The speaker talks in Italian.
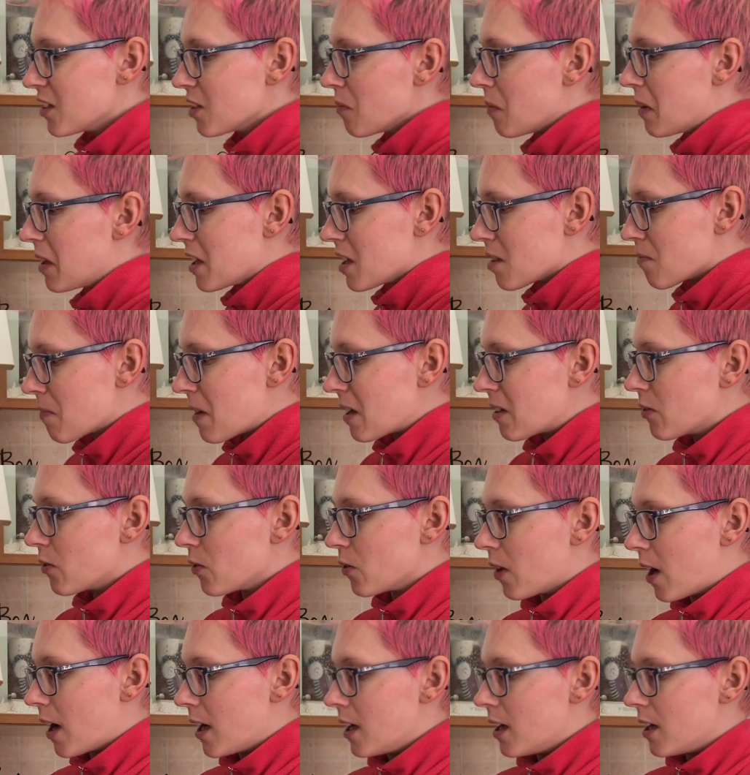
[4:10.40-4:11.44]
insomma
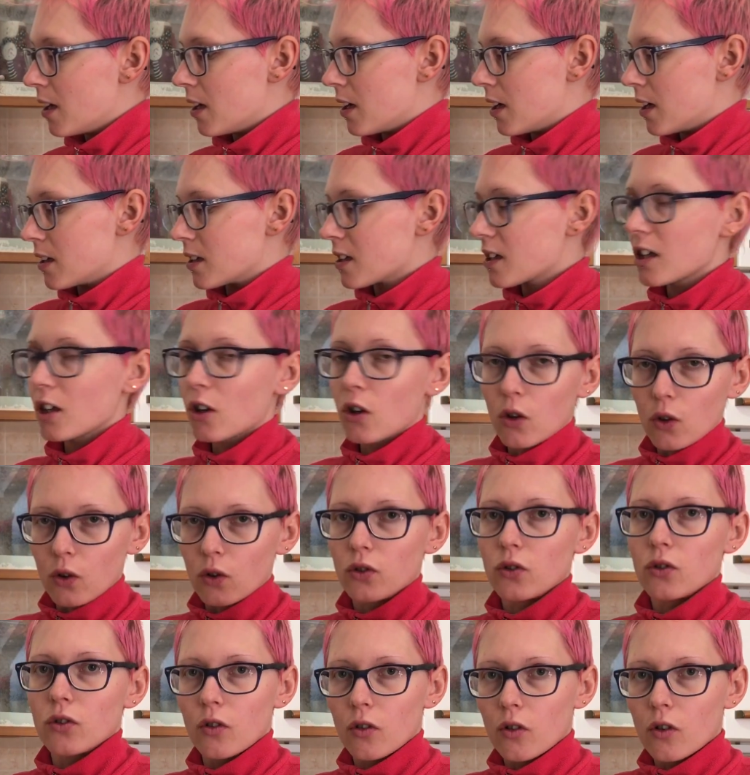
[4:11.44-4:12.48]
rispetto al
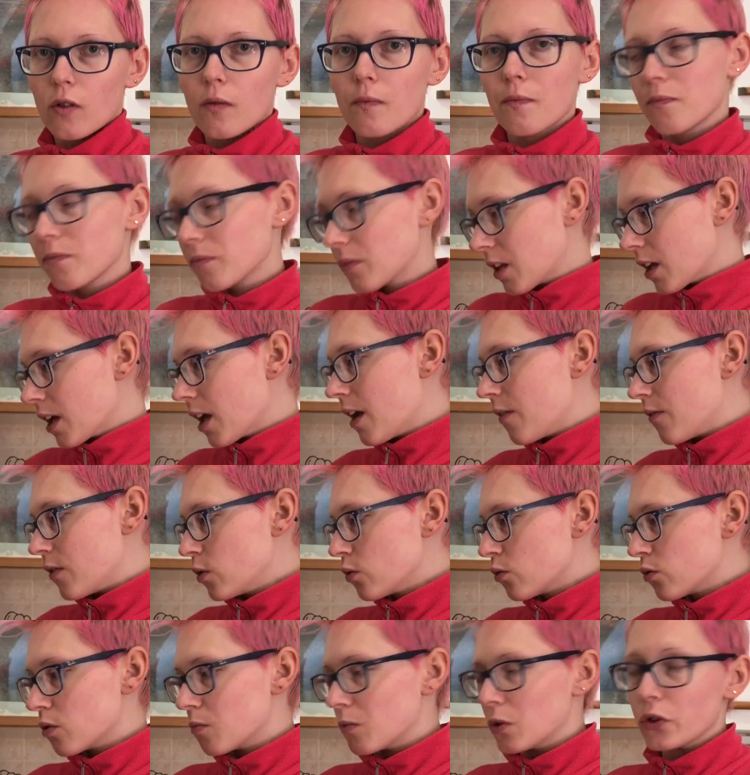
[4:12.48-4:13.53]
secondo è
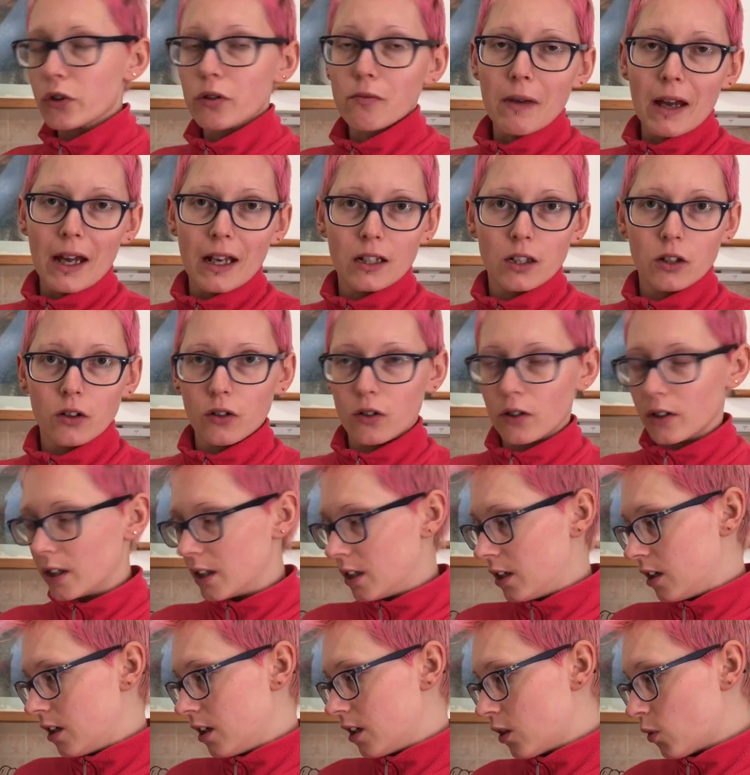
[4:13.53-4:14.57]
venuto molto meglio
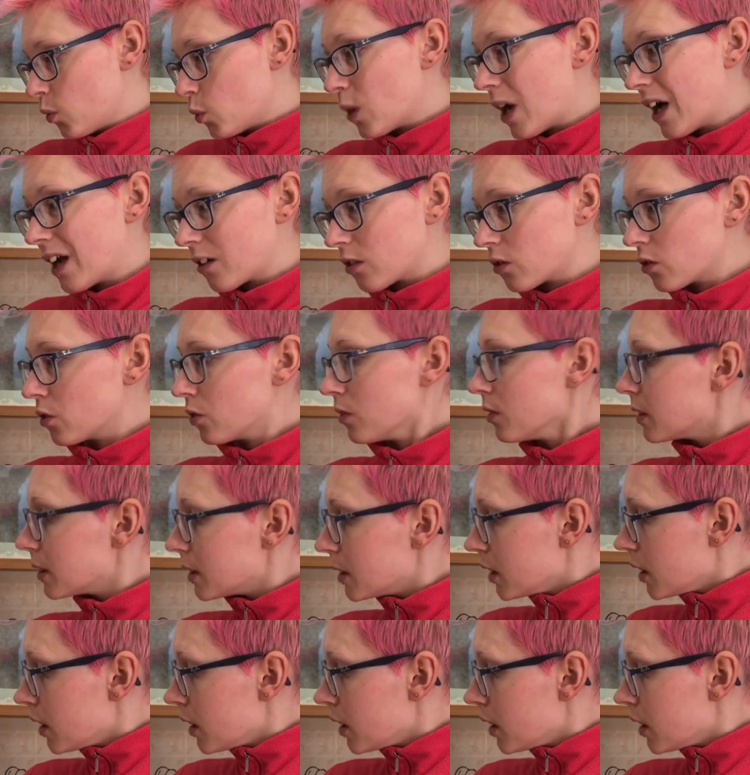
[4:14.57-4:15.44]
il quarto